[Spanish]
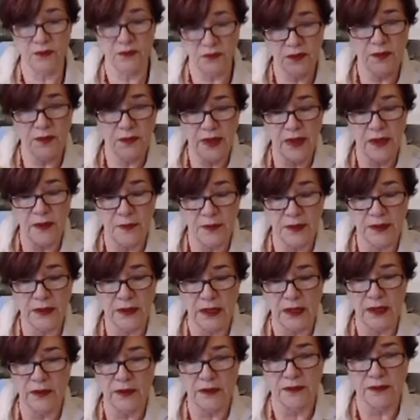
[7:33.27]
enfermedades
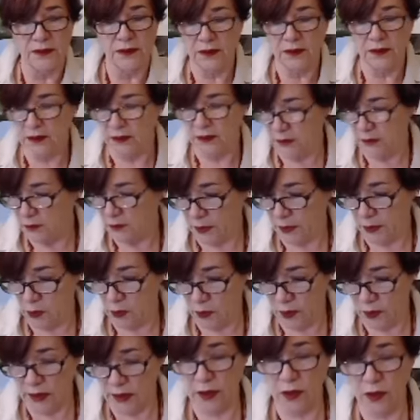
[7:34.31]
mentales. Pero
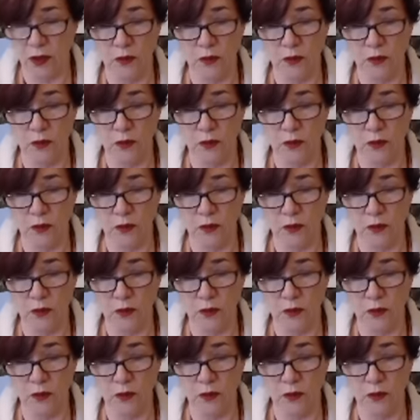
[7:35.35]
hoy día,